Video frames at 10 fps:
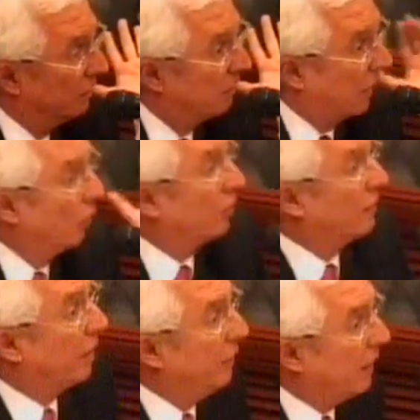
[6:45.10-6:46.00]
Que no se
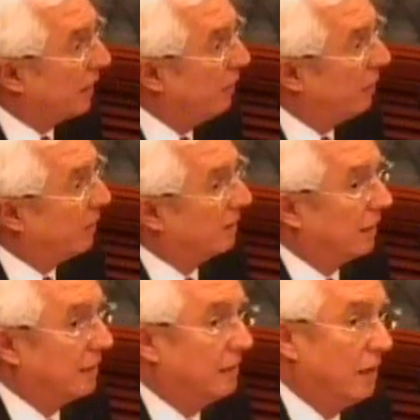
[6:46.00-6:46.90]
sabía qué iba a
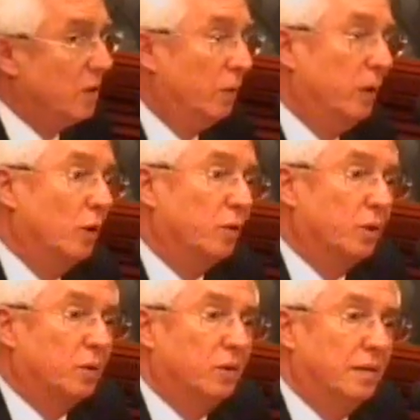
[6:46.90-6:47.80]
pasar este año. Bueno, los
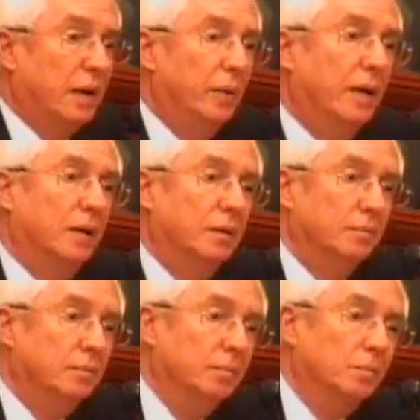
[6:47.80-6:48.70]
otros sí sabían.
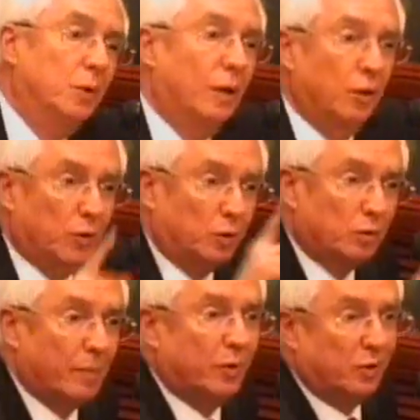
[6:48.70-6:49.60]
Porque los
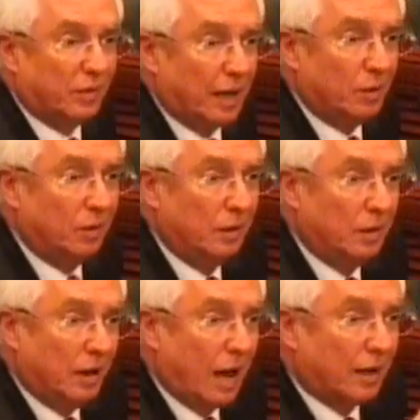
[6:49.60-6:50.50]
otros apostaron
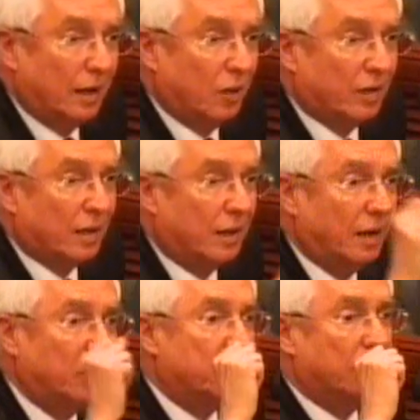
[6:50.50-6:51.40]
a que no se
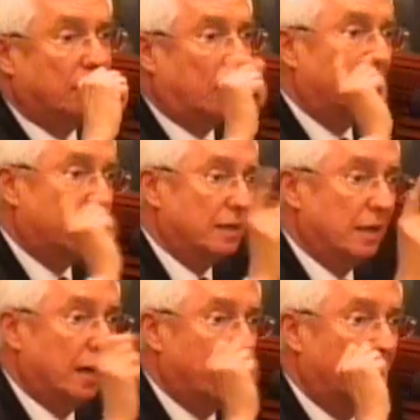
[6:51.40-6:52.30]
caía de 80 dólares
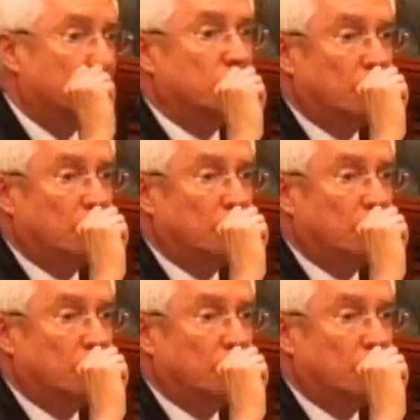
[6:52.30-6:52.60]
y ganaron.